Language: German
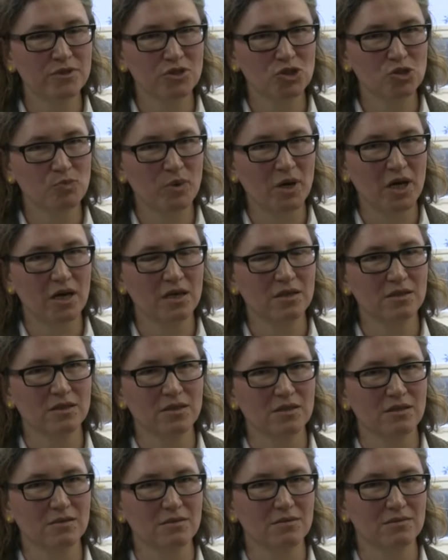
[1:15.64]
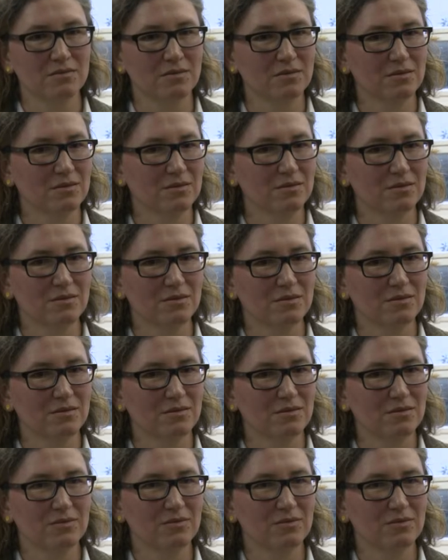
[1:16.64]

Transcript: die Sprache dann äh,